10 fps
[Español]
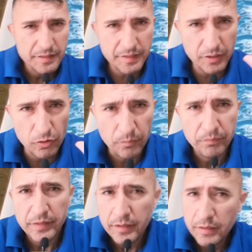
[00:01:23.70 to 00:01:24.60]
5.
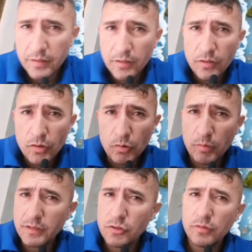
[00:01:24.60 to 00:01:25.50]

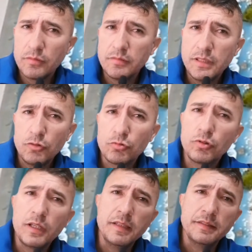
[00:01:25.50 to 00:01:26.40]
Formación y
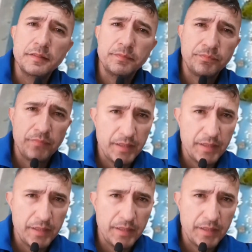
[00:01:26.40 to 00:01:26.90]
tutoriales.